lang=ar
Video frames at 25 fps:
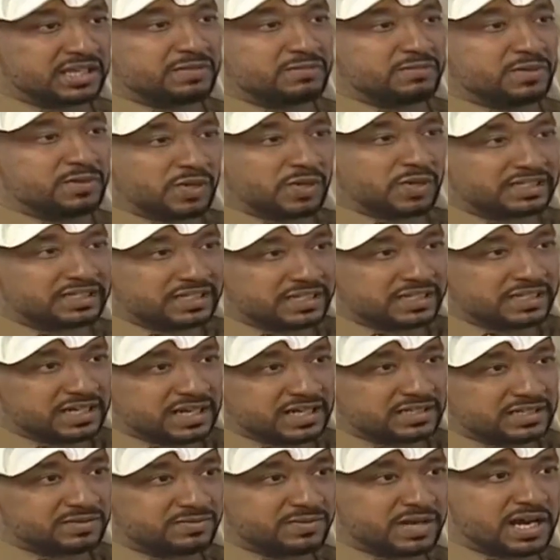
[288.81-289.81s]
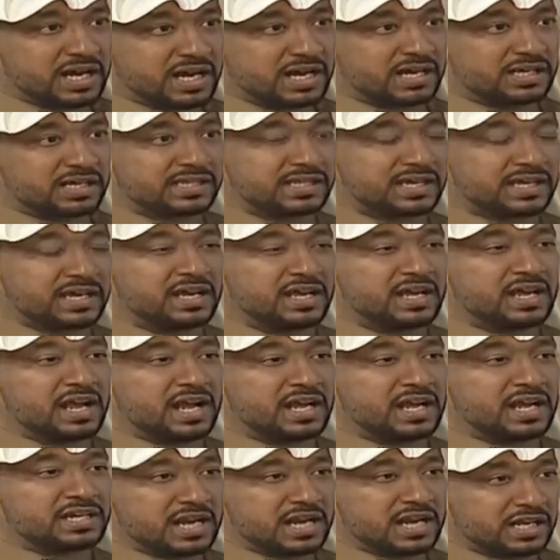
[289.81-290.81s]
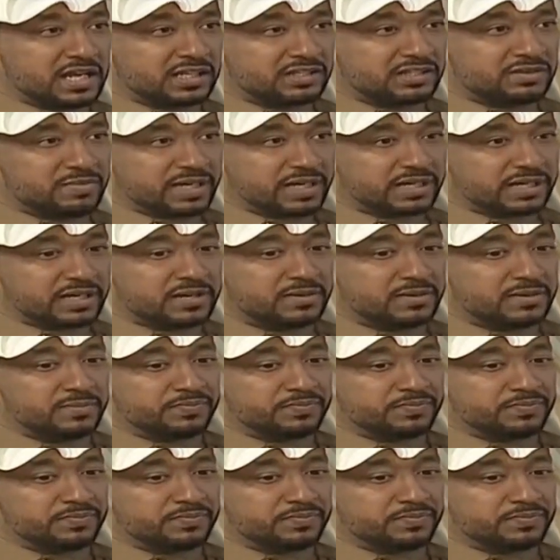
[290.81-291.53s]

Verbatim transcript: كم الوقت اللي لازم اخذه عشان اتمرن.